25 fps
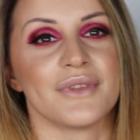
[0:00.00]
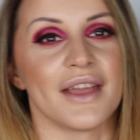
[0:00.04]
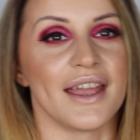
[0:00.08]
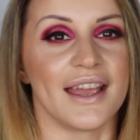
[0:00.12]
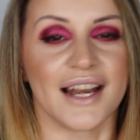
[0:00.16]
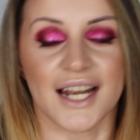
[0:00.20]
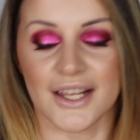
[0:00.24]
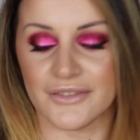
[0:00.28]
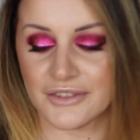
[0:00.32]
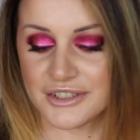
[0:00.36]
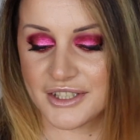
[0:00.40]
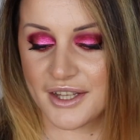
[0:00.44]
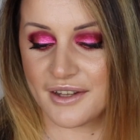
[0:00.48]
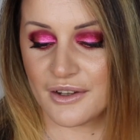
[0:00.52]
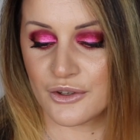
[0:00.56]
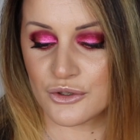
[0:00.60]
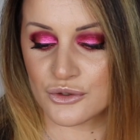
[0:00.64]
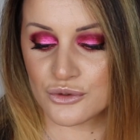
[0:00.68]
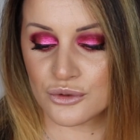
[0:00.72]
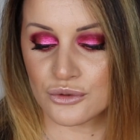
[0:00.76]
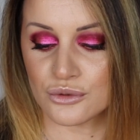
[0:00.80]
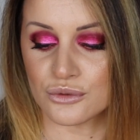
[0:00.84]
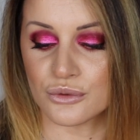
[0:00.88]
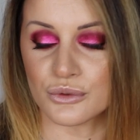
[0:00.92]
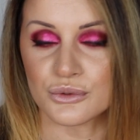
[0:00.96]
è la vita in
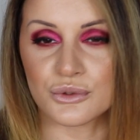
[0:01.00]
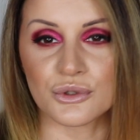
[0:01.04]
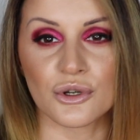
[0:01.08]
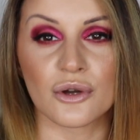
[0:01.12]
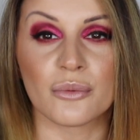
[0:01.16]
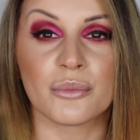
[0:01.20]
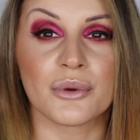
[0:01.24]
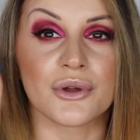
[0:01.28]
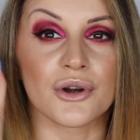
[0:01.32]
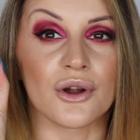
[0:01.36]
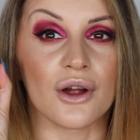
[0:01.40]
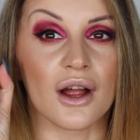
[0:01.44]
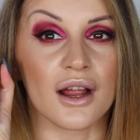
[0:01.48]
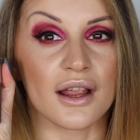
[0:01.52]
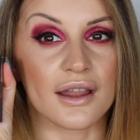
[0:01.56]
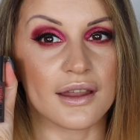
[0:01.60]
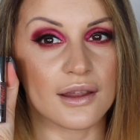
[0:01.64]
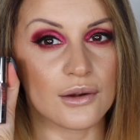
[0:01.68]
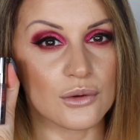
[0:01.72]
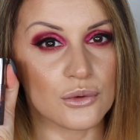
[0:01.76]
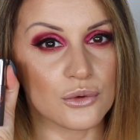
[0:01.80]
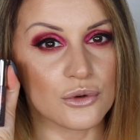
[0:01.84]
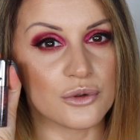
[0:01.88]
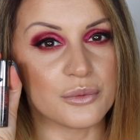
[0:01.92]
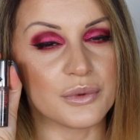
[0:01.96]
assoluto, però anche
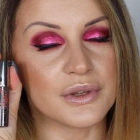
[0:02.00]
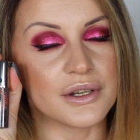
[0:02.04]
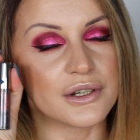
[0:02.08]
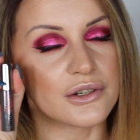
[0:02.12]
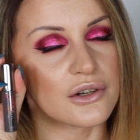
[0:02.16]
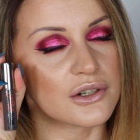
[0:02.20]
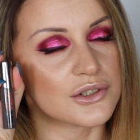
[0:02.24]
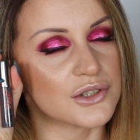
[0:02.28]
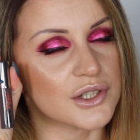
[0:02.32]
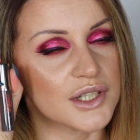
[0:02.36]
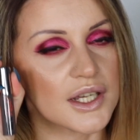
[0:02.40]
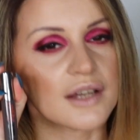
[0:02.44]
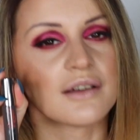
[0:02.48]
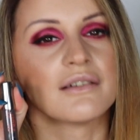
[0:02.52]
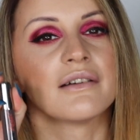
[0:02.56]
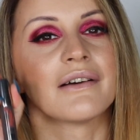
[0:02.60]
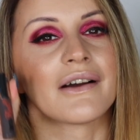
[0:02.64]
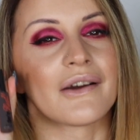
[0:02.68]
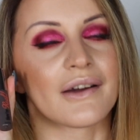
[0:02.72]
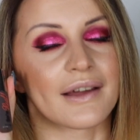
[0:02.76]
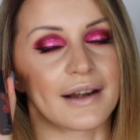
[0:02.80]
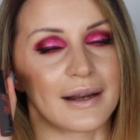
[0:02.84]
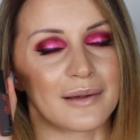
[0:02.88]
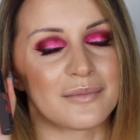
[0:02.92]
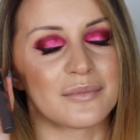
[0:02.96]
lui mi ricorda che aveva
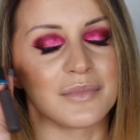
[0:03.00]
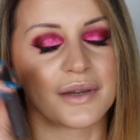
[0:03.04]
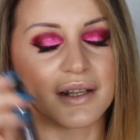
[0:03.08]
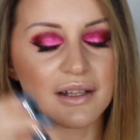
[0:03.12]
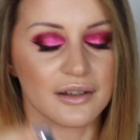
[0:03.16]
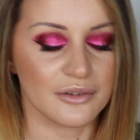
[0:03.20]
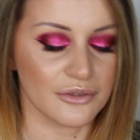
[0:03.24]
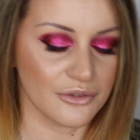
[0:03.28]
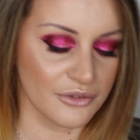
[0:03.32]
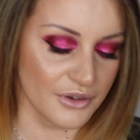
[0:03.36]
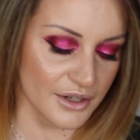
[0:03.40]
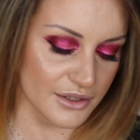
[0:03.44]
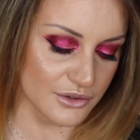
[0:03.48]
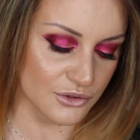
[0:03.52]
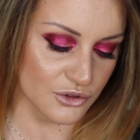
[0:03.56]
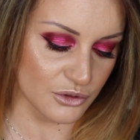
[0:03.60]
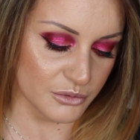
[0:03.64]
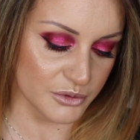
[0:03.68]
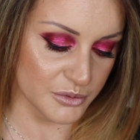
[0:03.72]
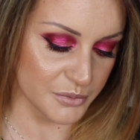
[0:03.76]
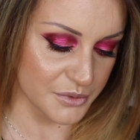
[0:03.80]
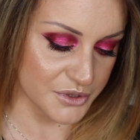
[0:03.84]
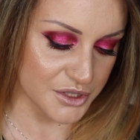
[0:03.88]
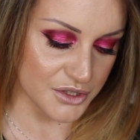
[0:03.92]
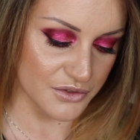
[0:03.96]
un gran bel effetto,
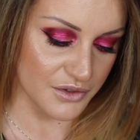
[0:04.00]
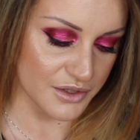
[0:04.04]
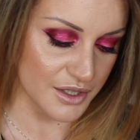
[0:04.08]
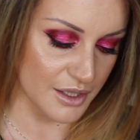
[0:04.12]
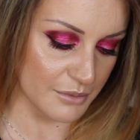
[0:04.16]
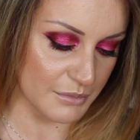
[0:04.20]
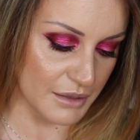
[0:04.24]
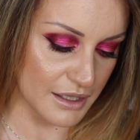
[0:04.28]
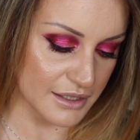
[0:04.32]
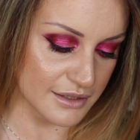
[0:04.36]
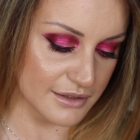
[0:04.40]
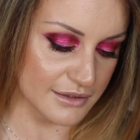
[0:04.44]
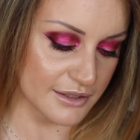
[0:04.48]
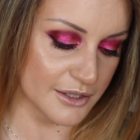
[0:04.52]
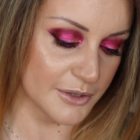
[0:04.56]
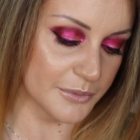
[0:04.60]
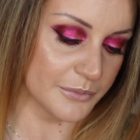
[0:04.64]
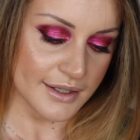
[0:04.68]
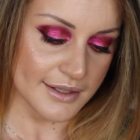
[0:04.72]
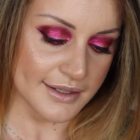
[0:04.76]
mi piaceva da matti.